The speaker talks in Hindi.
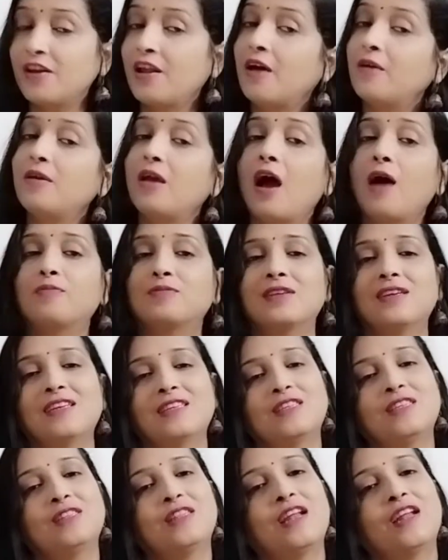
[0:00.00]
ना ही आपसे
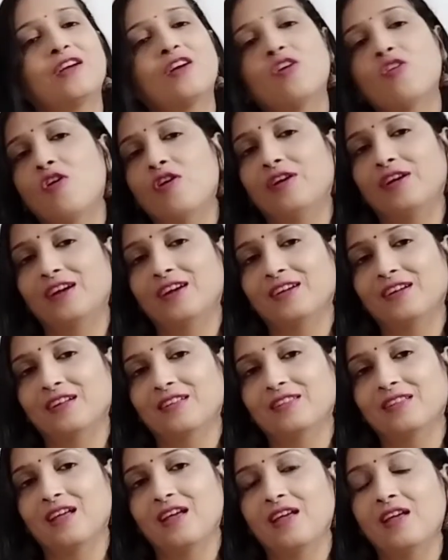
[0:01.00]
किसी तरह का कांटेक्ट
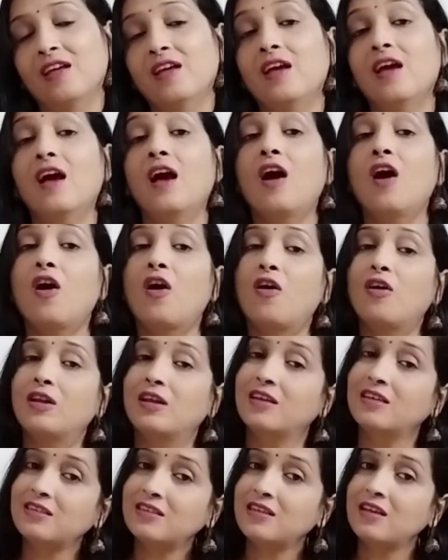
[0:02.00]
रखता है और
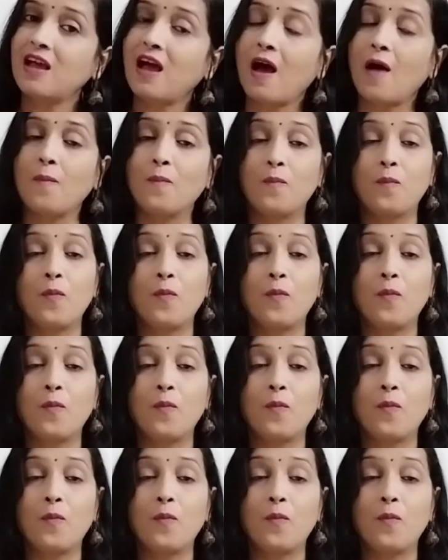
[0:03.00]
इससे आप